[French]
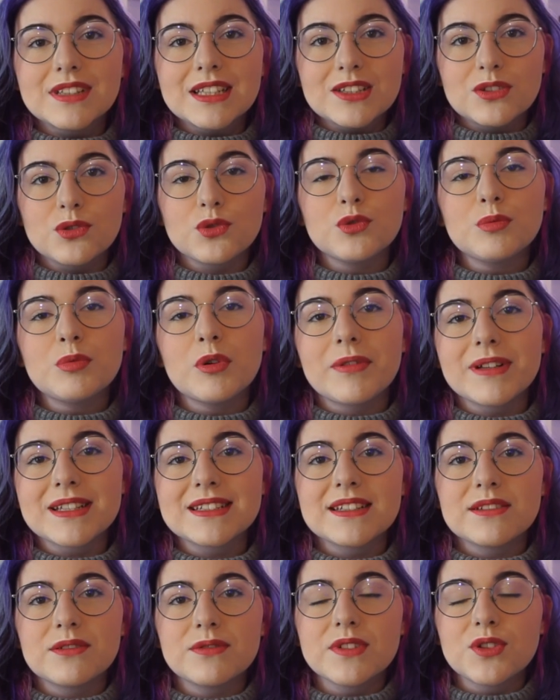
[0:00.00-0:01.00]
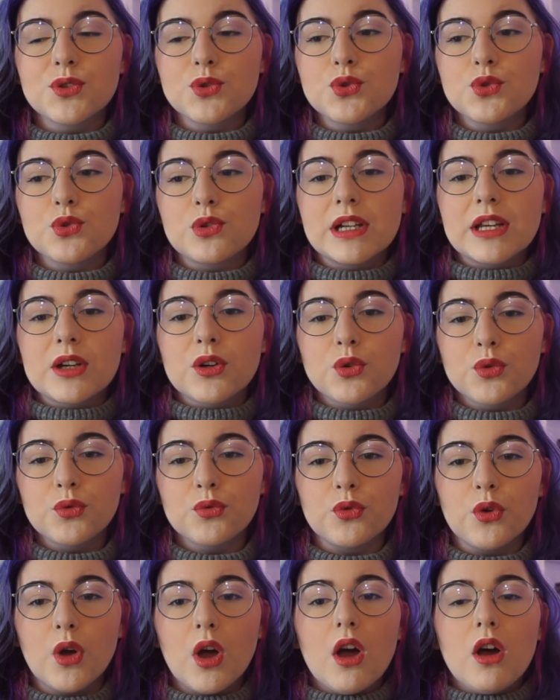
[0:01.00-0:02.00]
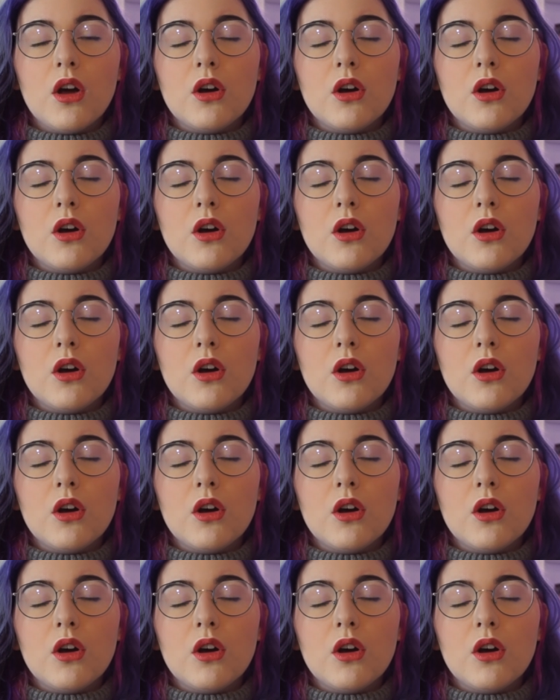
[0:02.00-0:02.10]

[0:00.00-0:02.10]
et du coup pour faire cette vidéo je l'ai revu.